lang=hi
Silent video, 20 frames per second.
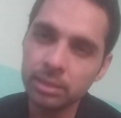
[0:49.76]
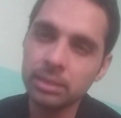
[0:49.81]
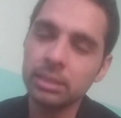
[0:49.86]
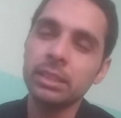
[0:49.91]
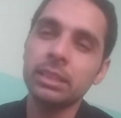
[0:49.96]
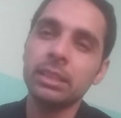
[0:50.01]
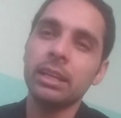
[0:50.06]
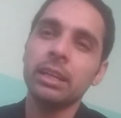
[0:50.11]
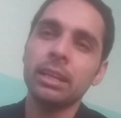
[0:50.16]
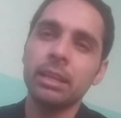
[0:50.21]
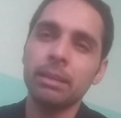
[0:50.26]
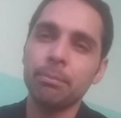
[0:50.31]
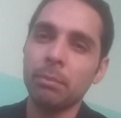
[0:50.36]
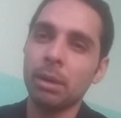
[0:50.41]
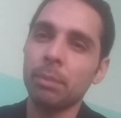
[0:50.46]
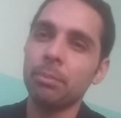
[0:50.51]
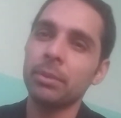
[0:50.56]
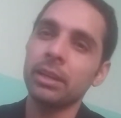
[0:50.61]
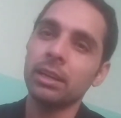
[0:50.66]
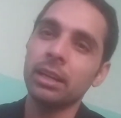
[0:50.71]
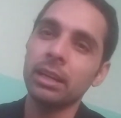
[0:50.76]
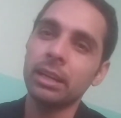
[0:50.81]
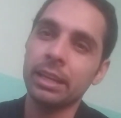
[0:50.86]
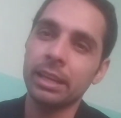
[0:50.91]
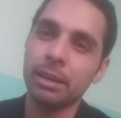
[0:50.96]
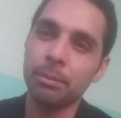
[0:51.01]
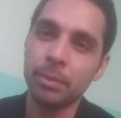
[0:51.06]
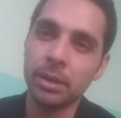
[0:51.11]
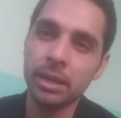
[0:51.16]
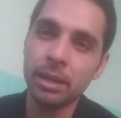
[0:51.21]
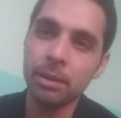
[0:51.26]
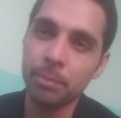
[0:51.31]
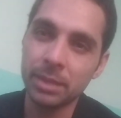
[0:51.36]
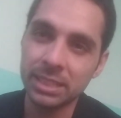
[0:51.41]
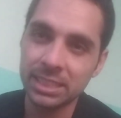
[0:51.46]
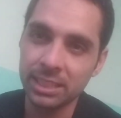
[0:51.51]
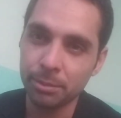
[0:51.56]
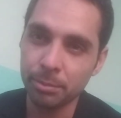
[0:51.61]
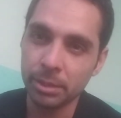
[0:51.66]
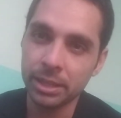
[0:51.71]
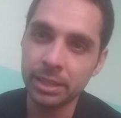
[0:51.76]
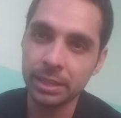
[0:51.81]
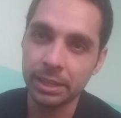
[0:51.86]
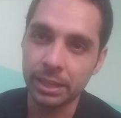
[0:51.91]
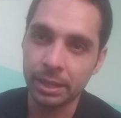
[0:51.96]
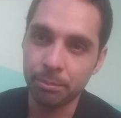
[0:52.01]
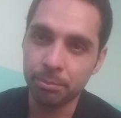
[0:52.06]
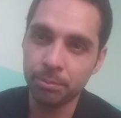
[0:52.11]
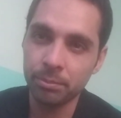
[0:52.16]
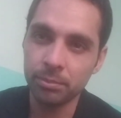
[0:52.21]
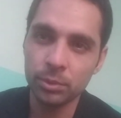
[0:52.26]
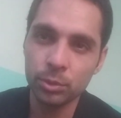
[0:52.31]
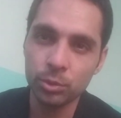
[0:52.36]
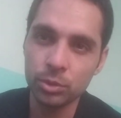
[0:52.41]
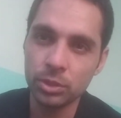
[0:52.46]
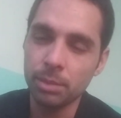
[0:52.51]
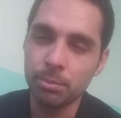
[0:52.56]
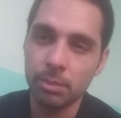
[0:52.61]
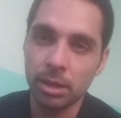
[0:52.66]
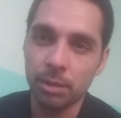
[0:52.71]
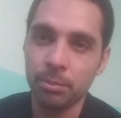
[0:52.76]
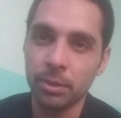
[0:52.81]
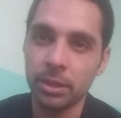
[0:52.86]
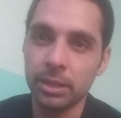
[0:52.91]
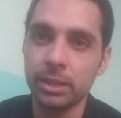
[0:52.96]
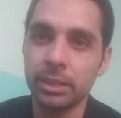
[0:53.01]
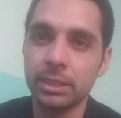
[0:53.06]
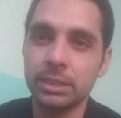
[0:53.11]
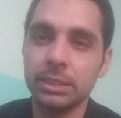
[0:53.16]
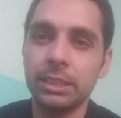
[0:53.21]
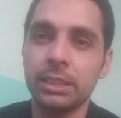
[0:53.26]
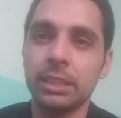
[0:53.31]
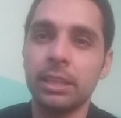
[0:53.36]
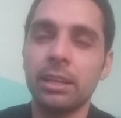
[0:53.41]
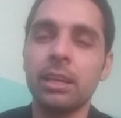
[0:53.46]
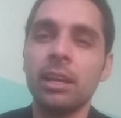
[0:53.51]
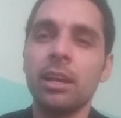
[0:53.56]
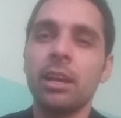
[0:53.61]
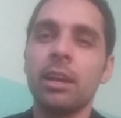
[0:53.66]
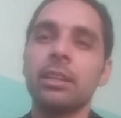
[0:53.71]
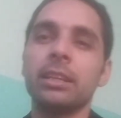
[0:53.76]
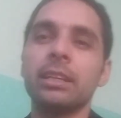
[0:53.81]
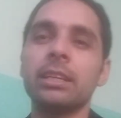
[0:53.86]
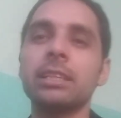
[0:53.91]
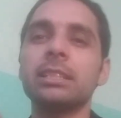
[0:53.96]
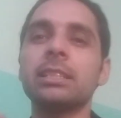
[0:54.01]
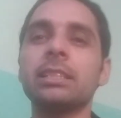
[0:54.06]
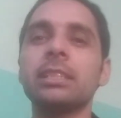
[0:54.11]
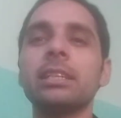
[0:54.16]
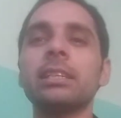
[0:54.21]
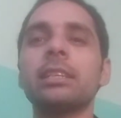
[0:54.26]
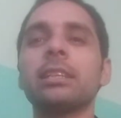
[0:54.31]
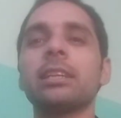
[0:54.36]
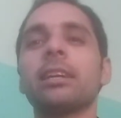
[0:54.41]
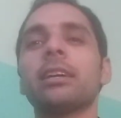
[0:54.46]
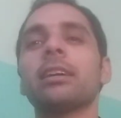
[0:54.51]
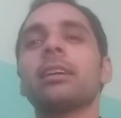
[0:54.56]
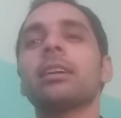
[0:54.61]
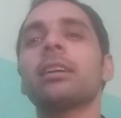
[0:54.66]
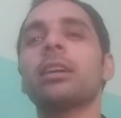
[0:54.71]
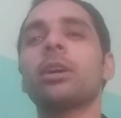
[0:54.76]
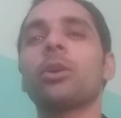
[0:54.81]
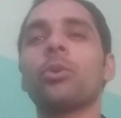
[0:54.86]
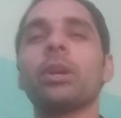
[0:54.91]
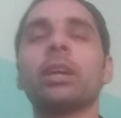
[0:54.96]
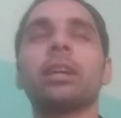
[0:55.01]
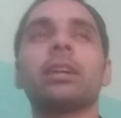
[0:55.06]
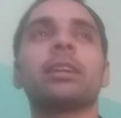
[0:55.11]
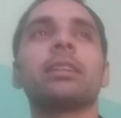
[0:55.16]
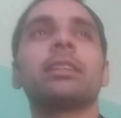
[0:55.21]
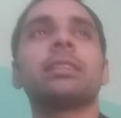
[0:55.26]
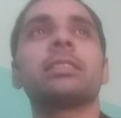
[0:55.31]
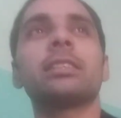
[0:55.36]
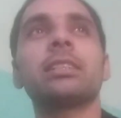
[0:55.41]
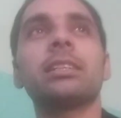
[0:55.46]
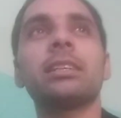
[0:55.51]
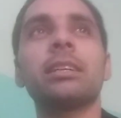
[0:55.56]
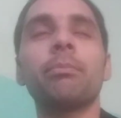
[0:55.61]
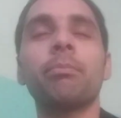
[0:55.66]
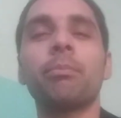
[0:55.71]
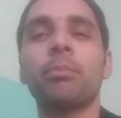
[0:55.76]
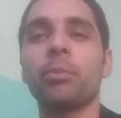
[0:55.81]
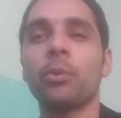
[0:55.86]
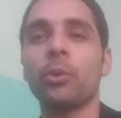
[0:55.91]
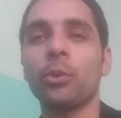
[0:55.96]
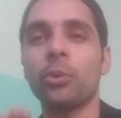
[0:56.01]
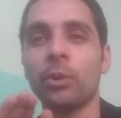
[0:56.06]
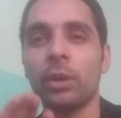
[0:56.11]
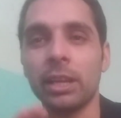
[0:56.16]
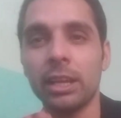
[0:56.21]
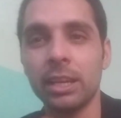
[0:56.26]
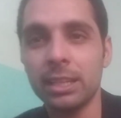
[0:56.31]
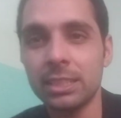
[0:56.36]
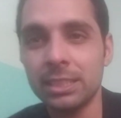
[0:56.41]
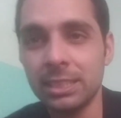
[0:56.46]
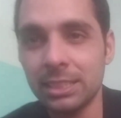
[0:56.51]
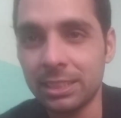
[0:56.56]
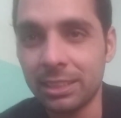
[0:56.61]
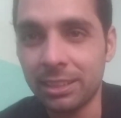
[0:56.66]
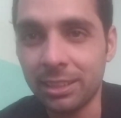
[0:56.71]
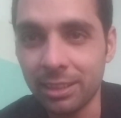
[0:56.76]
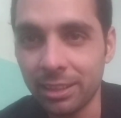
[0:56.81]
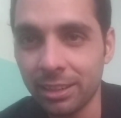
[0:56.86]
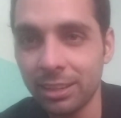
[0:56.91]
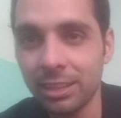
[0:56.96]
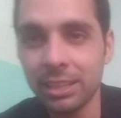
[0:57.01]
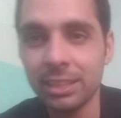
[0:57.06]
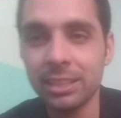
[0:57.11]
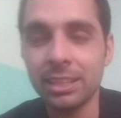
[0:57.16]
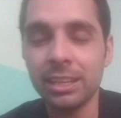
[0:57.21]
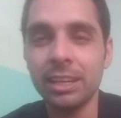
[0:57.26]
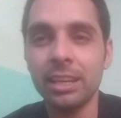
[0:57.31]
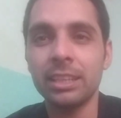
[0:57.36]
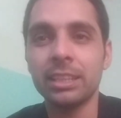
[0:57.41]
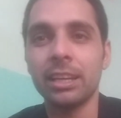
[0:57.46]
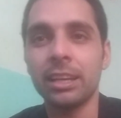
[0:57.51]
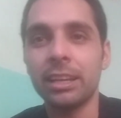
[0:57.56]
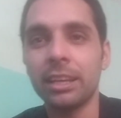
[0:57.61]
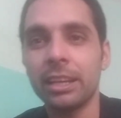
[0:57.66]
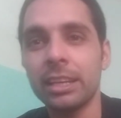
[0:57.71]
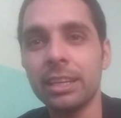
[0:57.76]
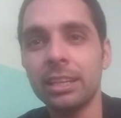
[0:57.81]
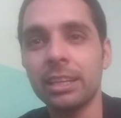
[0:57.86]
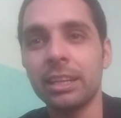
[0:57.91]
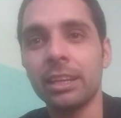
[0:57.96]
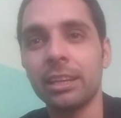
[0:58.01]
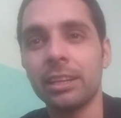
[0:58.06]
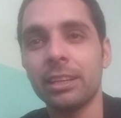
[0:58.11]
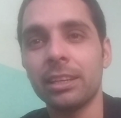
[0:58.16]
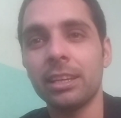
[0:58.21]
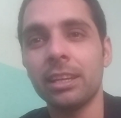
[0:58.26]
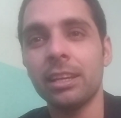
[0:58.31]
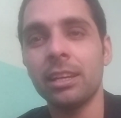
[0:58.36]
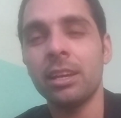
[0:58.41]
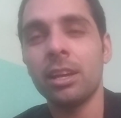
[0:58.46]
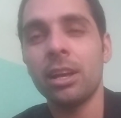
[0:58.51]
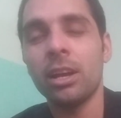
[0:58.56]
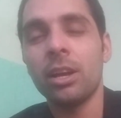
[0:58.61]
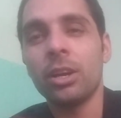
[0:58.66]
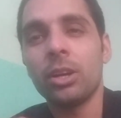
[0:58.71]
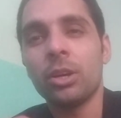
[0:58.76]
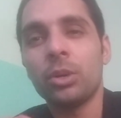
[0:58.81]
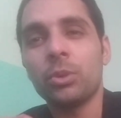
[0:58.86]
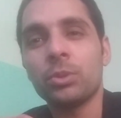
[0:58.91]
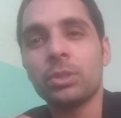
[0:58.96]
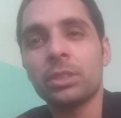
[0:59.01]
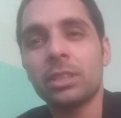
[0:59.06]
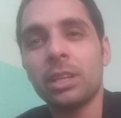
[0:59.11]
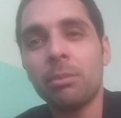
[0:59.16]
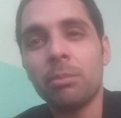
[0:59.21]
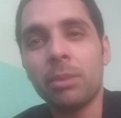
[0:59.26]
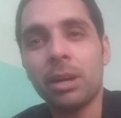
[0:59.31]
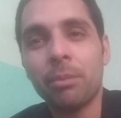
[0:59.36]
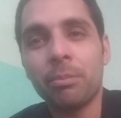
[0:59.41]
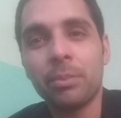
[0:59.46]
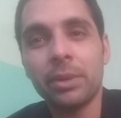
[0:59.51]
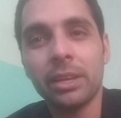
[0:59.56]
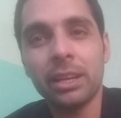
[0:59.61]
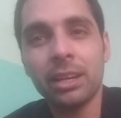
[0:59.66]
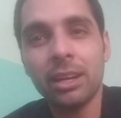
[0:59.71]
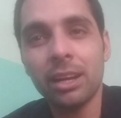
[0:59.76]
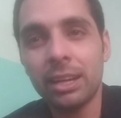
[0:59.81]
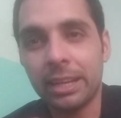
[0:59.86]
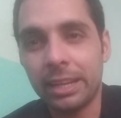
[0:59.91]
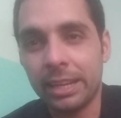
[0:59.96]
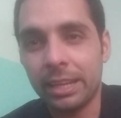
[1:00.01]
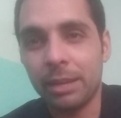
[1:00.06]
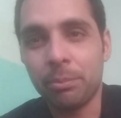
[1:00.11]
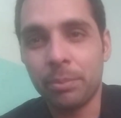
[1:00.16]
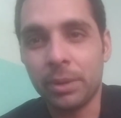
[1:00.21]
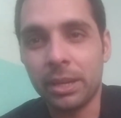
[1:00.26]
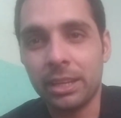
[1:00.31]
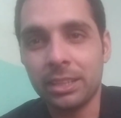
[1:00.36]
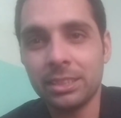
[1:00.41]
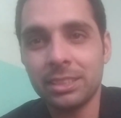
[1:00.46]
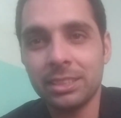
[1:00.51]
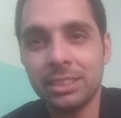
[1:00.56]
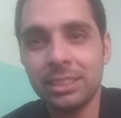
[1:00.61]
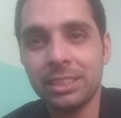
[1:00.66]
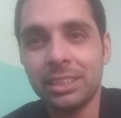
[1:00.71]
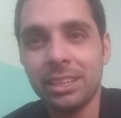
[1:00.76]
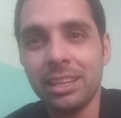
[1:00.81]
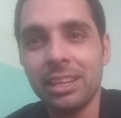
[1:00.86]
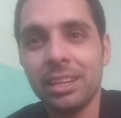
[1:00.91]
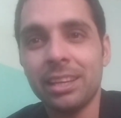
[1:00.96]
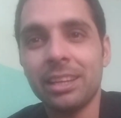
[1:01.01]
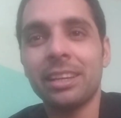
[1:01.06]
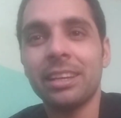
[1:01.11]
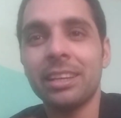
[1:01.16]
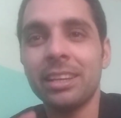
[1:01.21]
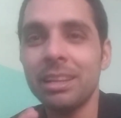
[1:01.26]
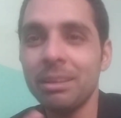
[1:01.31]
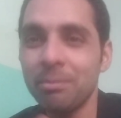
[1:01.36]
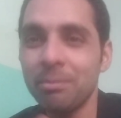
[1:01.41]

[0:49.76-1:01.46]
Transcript: ठीक है मापने का टेप है मेजरमेंट टेप उससे माप लिया ठीक है इसी तरह कोई कंट्री प्रोग्रेस कर रही है या नहीं कर रही है उसका मापने का टेप है ठीक है यानी